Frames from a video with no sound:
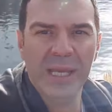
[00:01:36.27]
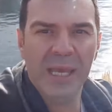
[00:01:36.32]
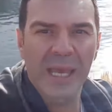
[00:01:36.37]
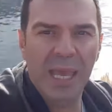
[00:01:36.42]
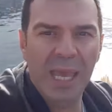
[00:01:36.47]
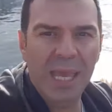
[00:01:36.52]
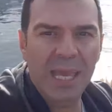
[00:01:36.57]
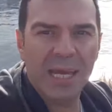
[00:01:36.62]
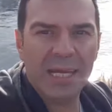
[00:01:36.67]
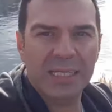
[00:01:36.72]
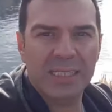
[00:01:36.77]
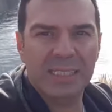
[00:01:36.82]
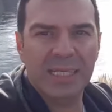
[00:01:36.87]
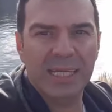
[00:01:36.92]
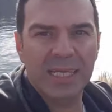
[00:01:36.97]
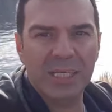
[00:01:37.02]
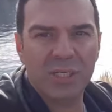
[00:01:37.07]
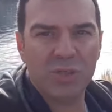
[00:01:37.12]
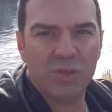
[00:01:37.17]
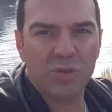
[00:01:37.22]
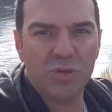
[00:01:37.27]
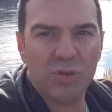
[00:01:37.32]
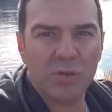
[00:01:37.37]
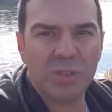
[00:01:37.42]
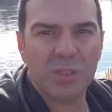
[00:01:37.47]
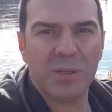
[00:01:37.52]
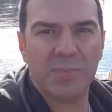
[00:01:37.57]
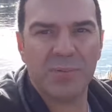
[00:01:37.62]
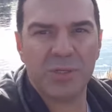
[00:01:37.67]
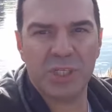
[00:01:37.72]
Eğer
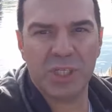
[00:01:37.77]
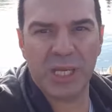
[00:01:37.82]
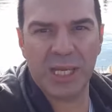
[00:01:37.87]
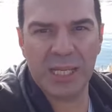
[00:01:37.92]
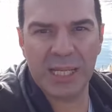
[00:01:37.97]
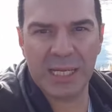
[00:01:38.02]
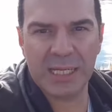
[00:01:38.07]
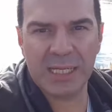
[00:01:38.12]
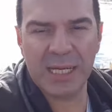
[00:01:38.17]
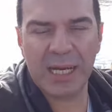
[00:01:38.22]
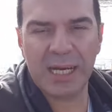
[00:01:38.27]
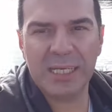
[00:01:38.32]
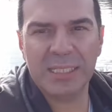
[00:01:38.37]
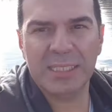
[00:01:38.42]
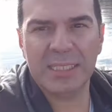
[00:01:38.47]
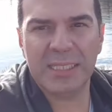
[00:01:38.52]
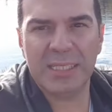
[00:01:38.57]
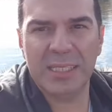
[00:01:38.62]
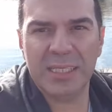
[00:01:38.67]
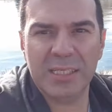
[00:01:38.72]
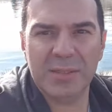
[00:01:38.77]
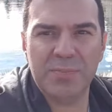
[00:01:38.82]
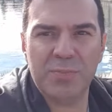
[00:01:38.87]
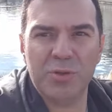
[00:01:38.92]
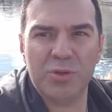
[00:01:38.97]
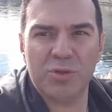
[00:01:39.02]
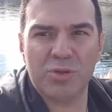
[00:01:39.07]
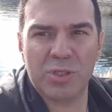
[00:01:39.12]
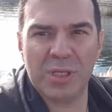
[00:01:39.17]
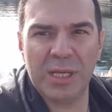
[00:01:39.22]
değişiyorsa bir şeyler, artık
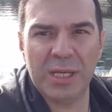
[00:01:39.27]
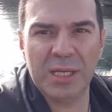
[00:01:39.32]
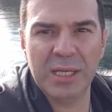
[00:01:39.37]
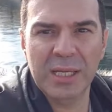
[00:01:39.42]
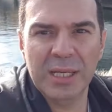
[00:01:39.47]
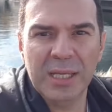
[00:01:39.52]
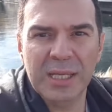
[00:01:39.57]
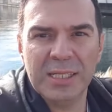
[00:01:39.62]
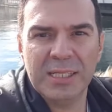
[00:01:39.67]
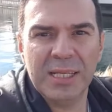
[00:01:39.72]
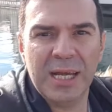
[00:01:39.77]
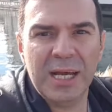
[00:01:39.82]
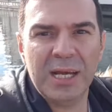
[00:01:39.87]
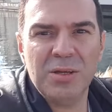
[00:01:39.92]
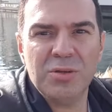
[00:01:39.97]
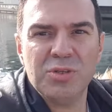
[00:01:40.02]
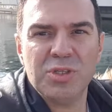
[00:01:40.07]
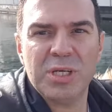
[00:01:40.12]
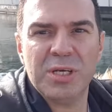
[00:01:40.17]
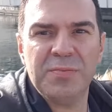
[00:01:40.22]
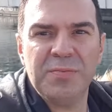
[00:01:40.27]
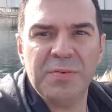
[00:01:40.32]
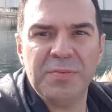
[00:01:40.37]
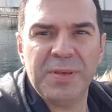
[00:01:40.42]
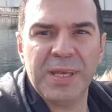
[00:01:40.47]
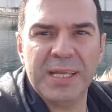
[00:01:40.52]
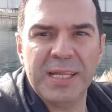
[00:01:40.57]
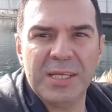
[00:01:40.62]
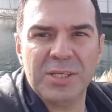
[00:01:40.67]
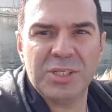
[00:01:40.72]
gitmiyorsa, daha önce hafif
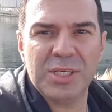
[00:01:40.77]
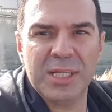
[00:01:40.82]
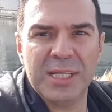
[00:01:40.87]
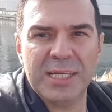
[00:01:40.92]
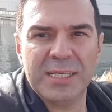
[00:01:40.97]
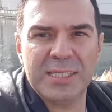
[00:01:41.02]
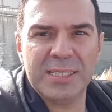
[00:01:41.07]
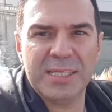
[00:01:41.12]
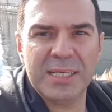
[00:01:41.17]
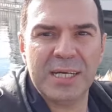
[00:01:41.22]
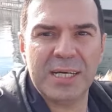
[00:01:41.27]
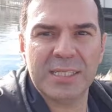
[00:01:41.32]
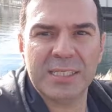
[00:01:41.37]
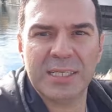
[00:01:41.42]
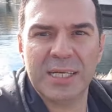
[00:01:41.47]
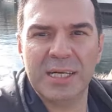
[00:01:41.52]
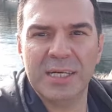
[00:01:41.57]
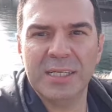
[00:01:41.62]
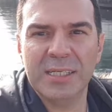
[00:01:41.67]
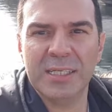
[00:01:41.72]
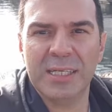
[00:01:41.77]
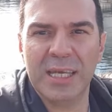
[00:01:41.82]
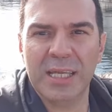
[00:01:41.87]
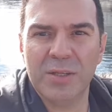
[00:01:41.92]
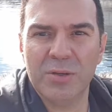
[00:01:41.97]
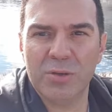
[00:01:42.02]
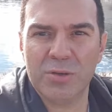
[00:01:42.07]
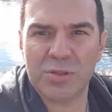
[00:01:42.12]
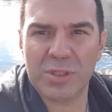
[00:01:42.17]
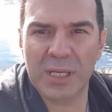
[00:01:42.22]
gelen şeyler size artık ağır
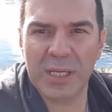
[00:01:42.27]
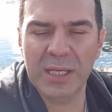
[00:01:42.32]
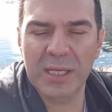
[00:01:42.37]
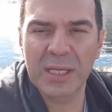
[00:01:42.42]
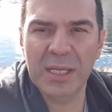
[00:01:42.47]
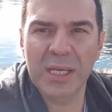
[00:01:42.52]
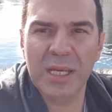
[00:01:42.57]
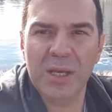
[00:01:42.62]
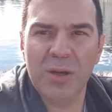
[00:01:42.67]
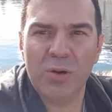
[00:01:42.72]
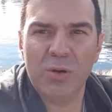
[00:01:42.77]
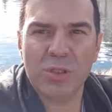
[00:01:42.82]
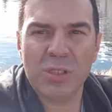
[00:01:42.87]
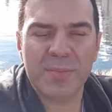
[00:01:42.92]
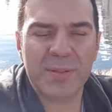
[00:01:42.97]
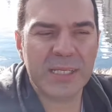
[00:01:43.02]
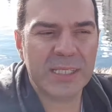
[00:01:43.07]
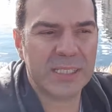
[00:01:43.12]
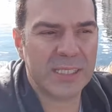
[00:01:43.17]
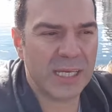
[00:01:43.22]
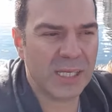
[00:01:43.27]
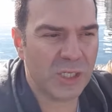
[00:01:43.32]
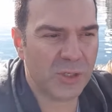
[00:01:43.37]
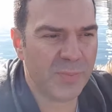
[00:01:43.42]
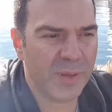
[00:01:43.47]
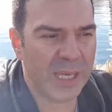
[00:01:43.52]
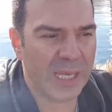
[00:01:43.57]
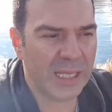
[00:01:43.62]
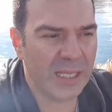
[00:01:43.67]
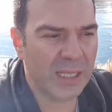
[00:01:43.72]
geliyorsa o zaman
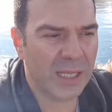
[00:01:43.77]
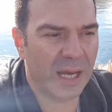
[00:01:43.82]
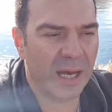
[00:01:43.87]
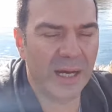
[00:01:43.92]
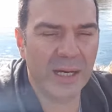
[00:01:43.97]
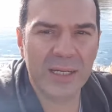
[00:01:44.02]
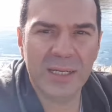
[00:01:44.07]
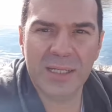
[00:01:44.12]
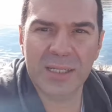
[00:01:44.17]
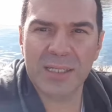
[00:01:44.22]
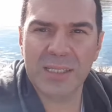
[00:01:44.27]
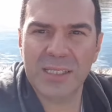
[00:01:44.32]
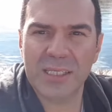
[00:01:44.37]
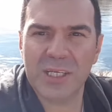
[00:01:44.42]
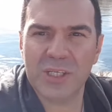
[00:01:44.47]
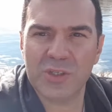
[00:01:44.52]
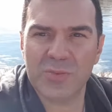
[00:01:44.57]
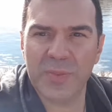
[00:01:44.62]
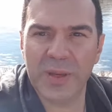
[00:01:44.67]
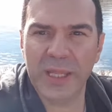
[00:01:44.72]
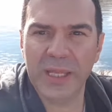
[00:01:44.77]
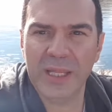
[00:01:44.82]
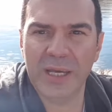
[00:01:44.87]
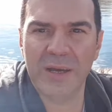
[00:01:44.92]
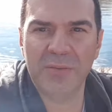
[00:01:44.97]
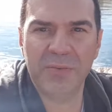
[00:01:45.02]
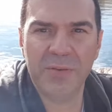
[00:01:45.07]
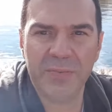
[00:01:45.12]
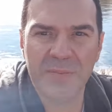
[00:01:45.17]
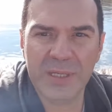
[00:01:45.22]
seçmeyin, ağırlığı seçmeyin,
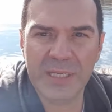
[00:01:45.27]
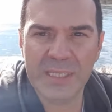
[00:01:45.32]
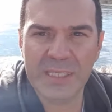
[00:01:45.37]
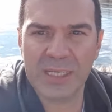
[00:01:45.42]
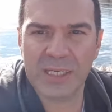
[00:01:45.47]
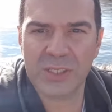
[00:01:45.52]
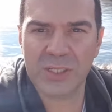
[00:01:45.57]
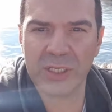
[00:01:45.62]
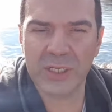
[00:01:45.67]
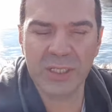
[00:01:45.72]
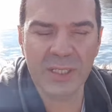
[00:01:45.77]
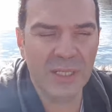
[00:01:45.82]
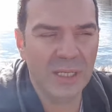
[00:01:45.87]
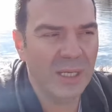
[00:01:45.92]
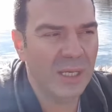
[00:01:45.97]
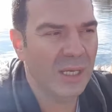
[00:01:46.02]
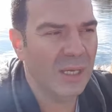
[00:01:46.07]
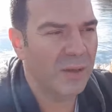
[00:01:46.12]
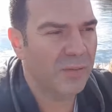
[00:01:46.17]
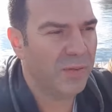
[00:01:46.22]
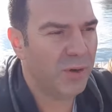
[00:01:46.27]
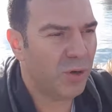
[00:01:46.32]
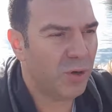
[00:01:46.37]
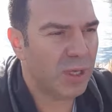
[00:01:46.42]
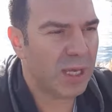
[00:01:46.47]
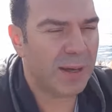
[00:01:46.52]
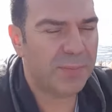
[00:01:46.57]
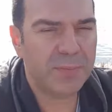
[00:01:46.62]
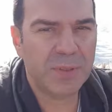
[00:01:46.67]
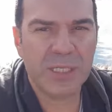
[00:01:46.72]
hafifliği seçin ve o
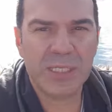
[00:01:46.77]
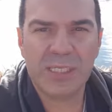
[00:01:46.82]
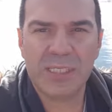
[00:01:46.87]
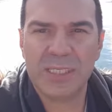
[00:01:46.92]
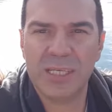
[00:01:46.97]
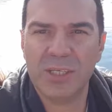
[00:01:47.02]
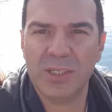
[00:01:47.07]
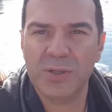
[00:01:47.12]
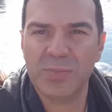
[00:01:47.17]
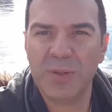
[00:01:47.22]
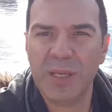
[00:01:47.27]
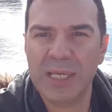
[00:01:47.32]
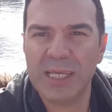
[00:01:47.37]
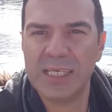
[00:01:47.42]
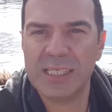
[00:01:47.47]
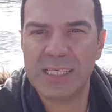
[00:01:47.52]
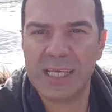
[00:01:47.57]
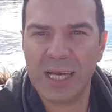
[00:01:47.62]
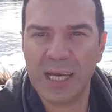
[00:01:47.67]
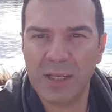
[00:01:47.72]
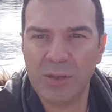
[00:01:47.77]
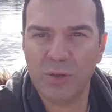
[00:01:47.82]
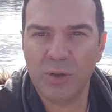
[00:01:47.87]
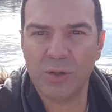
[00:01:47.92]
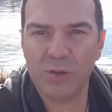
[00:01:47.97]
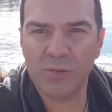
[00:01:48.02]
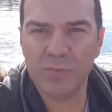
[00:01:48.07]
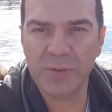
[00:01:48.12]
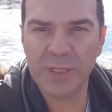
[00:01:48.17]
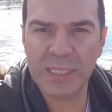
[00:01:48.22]
yaptığınız seçimle hizalı
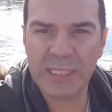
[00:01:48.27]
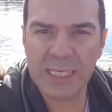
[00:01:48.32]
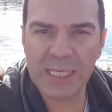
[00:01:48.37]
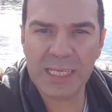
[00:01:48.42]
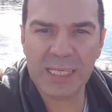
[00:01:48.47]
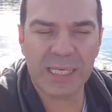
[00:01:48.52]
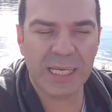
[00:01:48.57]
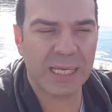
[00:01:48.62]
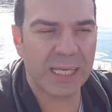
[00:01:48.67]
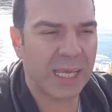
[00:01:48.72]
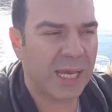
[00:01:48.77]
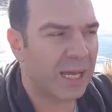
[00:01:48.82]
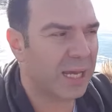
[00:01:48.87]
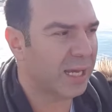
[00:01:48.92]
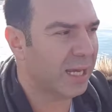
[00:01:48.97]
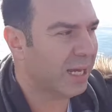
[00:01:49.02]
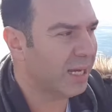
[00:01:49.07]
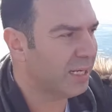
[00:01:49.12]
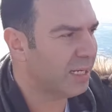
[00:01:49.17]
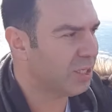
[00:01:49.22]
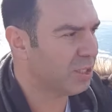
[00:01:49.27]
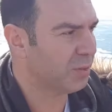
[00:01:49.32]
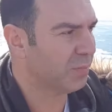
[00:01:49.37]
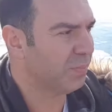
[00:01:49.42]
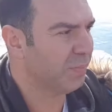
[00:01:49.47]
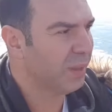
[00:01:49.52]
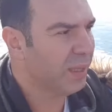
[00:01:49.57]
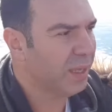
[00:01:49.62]
olun ve deyin ki ya kardeşim